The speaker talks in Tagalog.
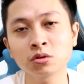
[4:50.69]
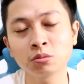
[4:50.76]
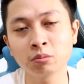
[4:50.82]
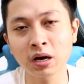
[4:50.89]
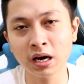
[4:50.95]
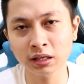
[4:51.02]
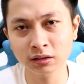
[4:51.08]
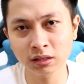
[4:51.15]
kung
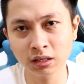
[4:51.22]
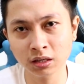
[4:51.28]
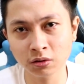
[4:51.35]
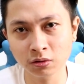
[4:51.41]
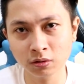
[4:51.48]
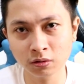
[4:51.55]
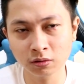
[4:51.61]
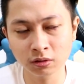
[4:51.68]
bakit din
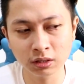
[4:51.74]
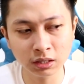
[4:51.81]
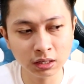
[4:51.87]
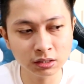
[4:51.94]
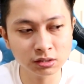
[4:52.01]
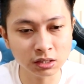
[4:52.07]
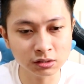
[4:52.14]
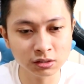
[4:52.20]
ako
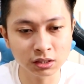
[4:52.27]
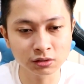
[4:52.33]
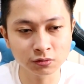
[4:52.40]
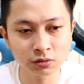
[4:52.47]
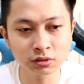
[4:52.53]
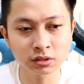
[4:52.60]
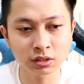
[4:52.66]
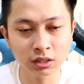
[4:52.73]
naging
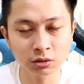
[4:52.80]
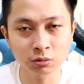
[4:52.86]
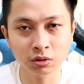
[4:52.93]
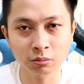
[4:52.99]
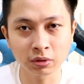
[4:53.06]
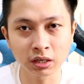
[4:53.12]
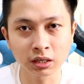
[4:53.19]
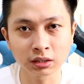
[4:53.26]
successful sa
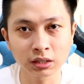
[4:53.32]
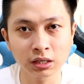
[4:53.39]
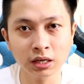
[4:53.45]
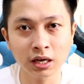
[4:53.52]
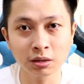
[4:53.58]
network marketing,